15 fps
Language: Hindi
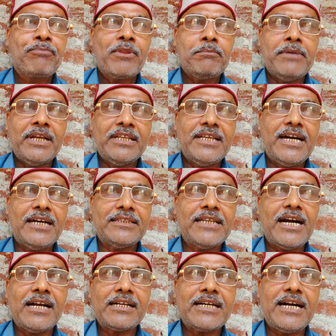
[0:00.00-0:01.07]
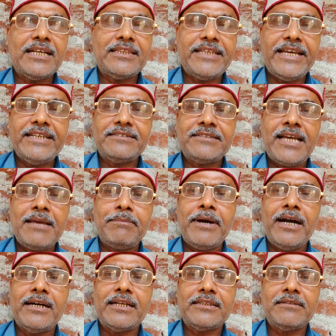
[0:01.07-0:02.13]
मर्यादा का देश है
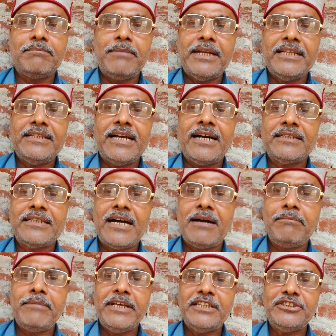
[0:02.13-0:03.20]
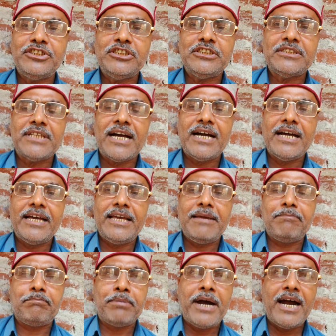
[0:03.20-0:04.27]
भारत मर्यादा में जीता है
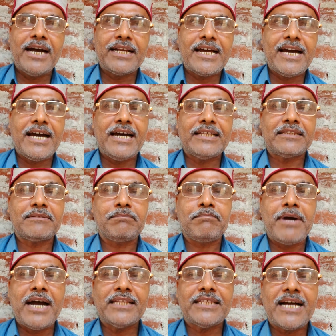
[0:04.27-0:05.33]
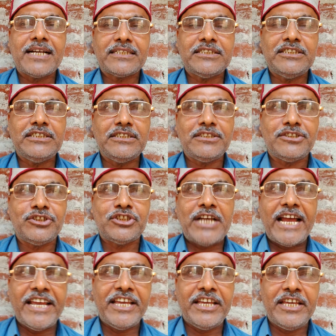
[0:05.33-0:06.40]
भारत माता की
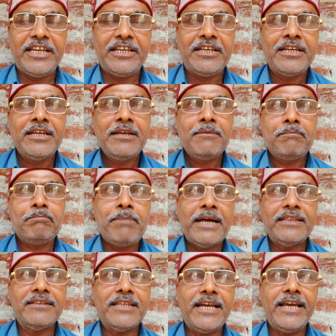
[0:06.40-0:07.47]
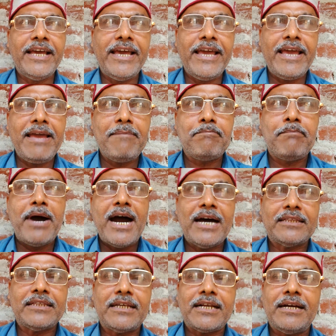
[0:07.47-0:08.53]
जय वंदे
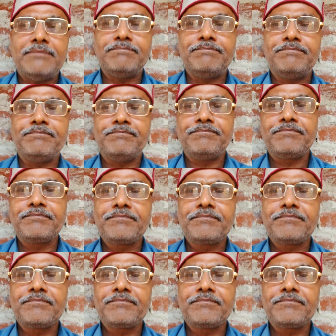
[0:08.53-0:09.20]
मातरम